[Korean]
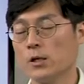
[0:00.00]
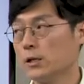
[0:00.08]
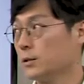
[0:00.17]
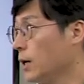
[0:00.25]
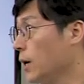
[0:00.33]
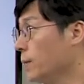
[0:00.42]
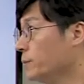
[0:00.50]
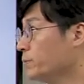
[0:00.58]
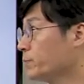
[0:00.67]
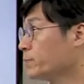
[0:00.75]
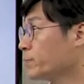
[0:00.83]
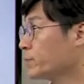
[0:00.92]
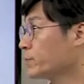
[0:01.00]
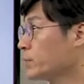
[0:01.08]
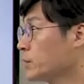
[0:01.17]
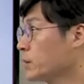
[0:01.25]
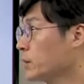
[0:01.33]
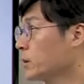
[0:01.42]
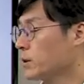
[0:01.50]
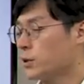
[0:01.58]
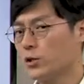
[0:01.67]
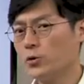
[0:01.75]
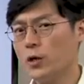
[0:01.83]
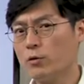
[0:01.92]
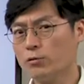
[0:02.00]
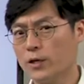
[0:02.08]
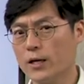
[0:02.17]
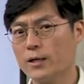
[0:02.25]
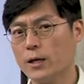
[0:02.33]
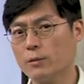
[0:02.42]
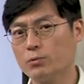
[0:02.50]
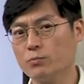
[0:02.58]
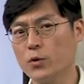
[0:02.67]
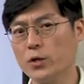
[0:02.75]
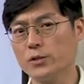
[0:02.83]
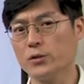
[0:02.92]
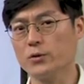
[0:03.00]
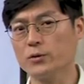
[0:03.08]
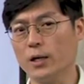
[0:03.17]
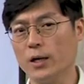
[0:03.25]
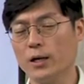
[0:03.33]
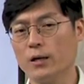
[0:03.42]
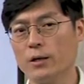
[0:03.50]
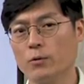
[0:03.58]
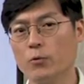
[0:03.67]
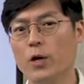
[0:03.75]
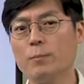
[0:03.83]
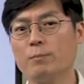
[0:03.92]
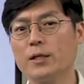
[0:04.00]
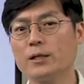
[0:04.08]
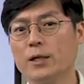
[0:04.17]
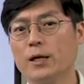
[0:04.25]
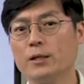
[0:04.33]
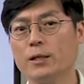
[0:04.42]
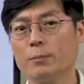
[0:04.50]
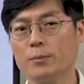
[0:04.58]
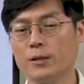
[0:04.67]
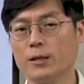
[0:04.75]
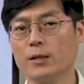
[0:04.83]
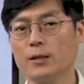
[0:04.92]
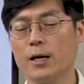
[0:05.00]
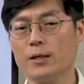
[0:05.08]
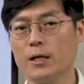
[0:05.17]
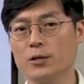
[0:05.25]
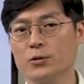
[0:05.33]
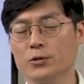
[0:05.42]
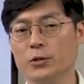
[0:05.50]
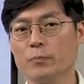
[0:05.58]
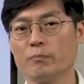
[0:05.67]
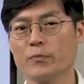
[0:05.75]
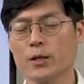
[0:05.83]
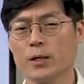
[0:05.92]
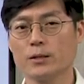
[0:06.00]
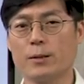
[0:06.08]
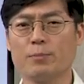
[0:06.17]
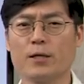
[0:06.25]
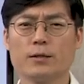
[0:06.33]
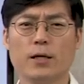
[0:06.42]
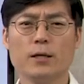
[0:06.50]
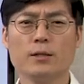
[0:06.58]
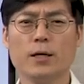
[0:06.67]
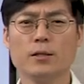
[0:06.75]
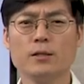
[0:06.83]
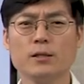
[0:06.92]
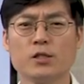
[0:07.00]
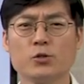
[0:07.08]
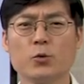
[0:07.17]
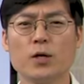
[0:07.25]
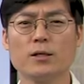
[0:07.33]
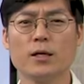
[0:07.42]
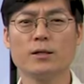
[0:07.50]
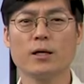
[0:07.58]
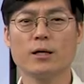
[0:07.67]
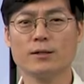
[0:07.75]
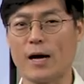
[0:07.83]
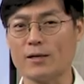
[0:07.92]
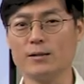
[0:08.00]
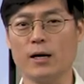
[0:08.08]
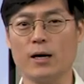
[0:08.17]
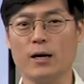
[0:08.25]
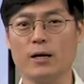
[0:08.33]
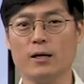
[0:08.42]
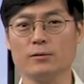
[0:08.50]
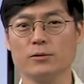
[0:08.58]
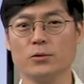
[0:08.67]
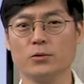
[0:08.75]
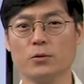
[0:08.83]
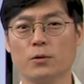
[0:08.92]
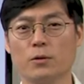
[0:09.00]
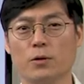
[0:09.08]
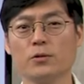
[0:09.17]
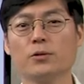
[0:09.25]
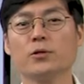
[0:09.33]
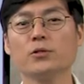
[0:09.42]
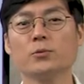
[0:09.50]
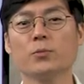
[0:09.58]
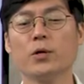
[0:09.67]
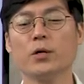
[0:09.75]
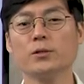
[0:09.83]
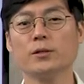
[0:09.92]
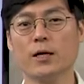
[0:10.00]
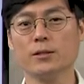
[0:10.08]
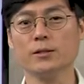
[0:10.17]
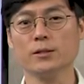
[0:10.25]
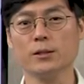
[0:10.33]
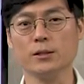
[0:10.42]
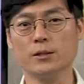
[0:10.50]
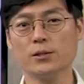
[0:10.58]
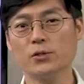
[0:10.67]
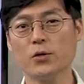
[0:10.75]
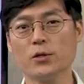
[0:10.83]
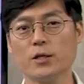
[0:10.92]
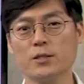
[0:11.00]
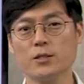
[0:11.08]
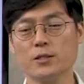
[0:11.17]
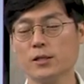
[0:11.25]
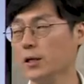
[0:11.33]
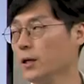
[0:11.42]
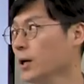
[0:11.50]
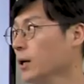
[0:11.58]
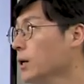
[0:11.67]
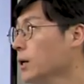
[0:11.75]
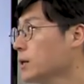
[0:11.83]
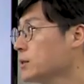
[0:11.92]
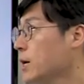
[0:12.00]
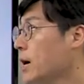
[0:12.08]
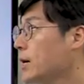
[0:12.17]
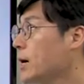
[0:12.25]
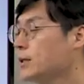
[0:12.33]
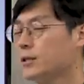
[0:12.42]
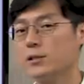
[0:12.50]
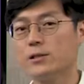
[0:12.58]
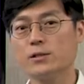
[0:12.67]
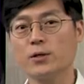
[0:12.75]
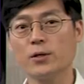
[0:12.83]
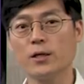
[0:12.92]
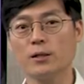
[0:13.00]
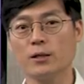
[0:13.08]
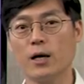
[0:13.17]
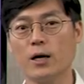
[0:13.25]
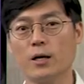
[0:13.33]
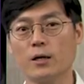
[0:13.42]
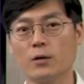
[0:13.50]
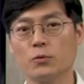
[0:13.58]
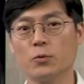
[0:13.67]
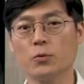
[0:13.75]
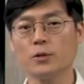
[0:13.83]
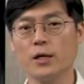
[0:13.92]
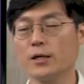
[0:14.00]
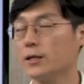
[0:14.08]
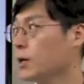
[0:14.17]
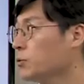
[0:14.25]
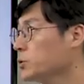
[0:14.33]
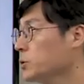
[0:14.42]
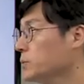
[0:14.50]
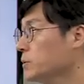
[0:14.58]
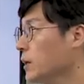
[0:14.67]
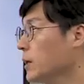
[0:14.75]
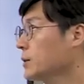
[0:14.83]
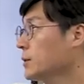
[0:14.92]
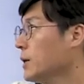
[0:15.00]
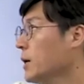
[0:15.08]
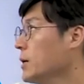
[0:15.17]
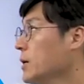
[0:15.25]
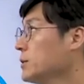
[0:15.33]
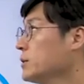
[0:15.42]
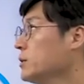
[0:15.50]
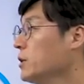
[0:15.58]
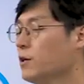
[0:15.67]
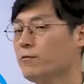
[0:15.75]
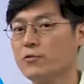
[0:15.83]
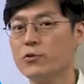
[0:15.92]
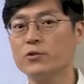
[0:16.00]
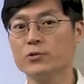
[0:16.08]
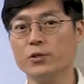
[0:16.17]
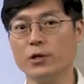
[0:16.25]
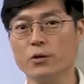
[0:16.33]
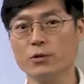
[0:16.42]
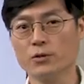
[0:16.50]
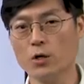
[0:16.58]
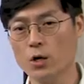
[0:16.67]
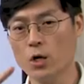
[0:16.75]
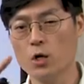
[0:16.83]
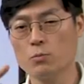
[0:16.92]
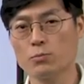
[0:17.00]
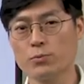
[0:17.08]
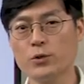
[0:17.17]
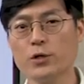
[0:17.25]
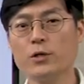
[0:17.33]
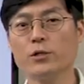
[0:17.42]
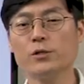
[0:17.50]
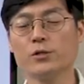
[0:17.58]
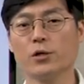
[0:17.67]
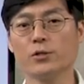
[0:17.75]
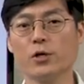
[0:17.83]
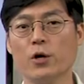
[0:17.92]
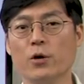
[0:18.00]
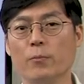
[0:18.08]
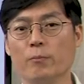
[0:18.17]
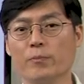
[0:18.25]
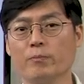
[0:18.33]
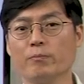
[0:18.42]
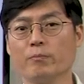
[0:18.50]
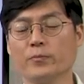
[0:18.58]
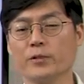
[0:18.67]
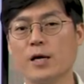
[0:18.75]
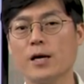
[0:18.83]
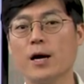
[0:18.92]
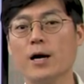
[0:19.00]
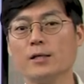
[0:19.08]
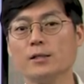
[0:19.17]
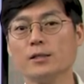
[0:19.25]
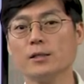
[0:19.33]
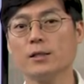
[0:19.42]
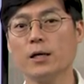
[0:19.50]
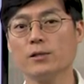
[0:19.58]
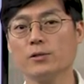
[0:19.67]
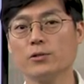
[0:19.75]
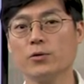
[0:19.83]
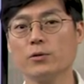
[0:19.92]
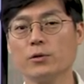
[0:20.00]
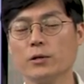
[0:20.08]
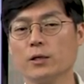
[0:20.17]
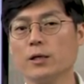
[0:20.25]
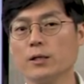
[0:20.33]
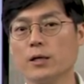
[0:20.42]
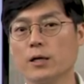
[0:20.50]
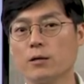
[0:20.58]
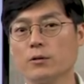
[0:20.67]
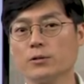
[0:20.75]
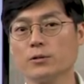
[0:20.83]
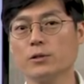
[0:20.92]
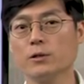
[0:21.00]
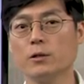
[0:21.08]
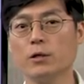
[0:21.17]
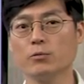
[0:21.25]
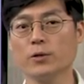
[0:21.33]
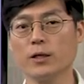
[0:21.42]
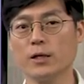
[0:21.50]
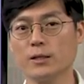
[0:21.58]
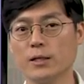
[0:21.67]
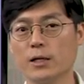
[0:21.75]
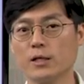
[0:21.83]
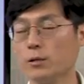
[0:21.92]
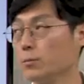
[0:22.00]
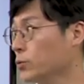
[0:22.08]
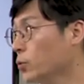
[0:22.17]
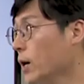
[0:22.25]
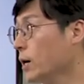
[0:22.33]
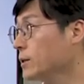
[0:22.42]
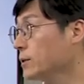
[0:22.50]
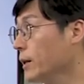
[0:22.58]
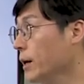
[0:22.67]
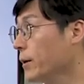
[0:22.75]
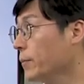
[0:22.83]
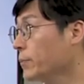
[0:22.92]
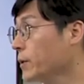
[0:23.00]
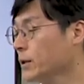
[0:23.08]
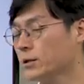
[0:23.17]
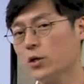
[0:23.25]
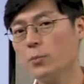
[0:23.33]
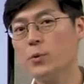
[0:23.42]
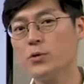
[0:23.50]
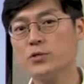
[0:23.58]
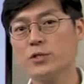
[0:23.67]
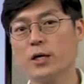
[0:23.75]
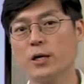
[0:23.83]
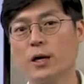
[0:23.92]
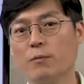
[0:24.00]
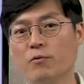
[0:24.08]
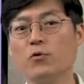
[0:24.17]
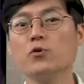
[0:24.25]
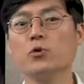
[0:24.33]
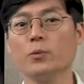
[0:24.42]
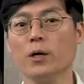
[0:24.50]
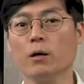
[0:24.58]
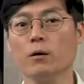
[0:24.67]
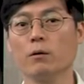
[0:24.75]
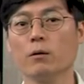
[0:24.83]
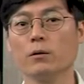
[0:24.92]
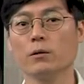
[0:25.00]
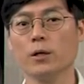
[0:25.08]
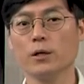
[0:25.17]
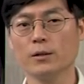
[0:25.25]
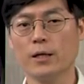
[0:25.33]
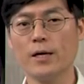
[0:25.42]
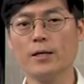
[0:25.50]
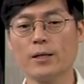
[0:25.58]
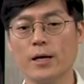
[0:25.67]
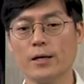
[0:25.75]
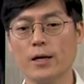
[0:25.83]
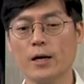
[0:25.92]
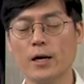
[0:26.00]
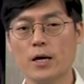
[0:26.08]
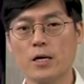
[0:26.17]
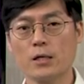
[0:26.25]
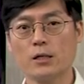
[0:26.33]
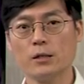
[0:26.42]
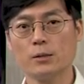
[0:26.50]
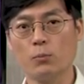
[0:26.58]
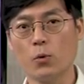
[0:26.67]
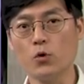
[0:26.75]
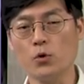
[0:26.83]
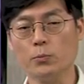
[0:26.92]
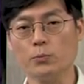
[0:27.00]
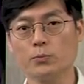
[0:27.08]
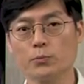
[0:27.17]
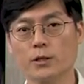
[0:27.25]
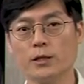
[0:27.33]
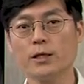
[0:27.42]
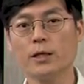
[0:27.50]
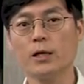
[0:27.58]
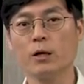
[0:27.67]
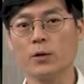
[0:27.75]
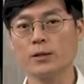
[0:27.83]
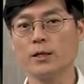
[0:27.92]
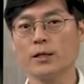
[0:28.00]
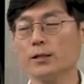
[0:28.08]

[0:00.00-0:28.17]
자, 기존에도 데이터가 분명히 있었는데 왜 빅데이터, 빅데이터 하냐 이거죠. 자, 빅데이터는 기존의 데이터랑 다르다는 거죠. 어떤 측면에서 다른지, 특성이 있는지 세 가지 특성이 있다라고 얘기를 하고 있습니다. 그게 3view죠. 그래서 부위를 써서 음, 세 가지의 특성이 있다는 것을 우리가 이야기를 보통 하는데 첫 번째가 볼륨이에요. 예, 데이터의 그 볼륨, 크기가 굉장히